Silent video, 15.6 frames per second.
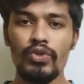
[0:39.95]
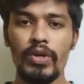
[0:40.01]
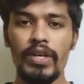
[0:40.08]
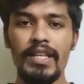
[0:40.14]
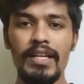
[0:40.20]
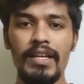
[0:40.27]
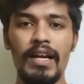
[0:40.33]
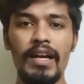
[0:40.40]
ஸோ
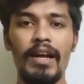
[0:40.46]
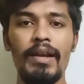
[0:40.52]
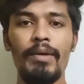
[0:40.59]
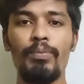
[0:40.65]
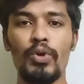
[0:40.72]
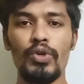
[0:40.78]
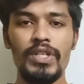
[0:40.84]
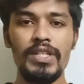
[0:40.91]

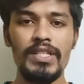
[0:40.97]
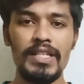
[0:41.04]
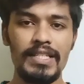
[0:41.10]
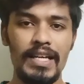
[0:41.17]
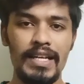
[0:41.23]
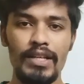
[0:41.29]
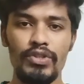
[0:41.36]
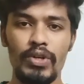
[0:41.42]
இதுக்கான
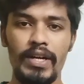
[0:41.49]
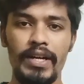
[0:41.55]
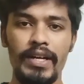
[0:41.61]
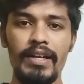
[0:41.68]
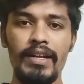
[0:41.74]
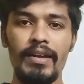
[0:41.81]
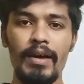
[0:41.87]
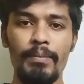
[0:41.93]
ப்ரொசீஜர்ஸ் என்னன்னு
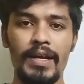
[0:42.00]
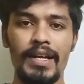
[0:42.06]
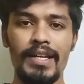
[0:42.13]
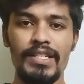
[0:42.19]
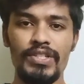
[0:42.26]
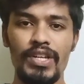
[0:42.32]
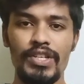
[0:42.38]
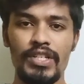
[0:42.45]
சொல்லிட்டு நம்ம
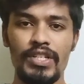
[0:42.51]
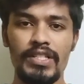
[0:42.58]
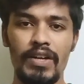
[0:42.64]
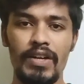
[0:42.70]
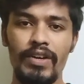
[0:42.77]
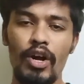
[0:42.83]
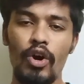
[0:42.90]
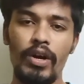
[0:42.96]
ரெஜிஸ்ட்ரேஷன்ஸ்
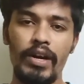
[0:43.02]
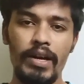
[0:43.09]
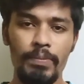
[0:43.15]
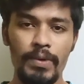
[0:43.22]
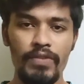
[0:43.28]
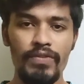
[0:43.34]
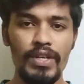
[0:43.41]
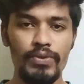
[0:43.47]
வந்து நான்
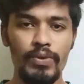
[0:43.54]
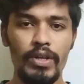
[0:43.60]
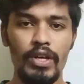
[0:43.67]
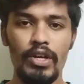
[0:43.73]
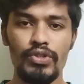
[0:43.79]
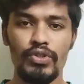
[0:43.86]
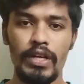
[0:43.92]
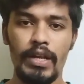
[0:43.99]
ஆல்ரெடி ப்ரீவியஸ்
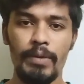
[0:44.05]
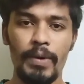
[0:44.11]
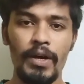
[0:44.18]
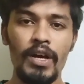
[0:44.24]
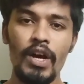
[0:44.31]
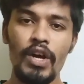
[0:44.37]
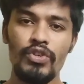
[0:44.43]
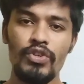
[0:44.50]
வீடியோலேயே
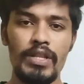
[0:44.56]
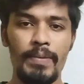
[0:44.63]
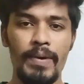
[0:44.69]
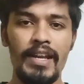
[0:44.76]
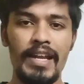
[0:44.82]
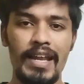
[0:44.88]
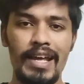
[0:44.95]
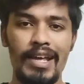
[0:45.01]
சொல்லியிருப்பேன் ஸோ இந்த
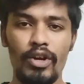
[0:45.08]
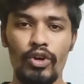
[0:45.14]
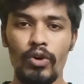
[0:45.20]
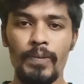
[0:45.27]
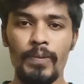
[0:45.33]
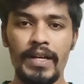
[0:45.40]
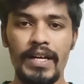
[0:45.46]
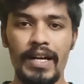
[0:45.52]
மாதிரி நிறைய
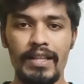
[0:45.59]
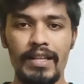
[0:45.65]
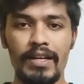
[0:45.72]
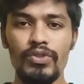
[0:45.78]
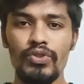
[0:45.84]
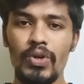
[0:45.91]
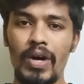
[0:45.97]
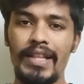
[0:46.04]
ரெக்ரூட்மெண்ட்
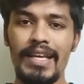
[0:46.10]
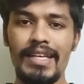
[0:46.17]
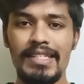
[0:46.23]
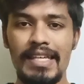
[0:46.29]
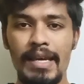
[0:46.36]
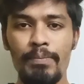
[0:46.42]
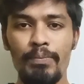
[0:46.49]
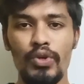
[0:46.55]
நடந்திருக்கு ஸோ அதே
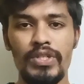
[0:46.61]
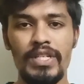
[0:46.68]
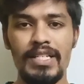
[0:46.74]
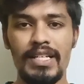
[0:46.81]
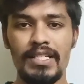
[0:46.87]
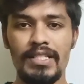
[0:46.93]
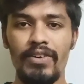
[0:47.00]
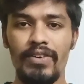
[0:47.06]
சேம்
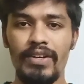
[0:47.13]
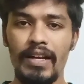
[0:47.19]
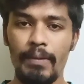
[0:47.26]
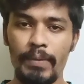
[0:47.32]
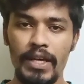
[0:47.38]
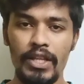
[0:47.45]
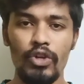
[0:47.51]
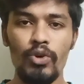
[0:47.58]
ப்ரொசீஜர்ஸ் தான்
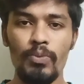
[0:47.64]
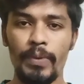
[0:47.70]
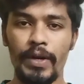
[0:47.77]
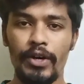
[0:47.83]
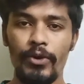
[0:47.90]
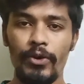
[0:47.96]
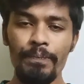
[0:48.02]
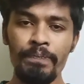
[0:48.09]
வந்துட்டு நம்ம இதுக்கும்
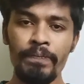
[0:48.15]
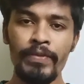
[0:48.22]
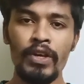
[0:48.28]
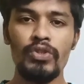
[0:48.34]
பண்ணணும்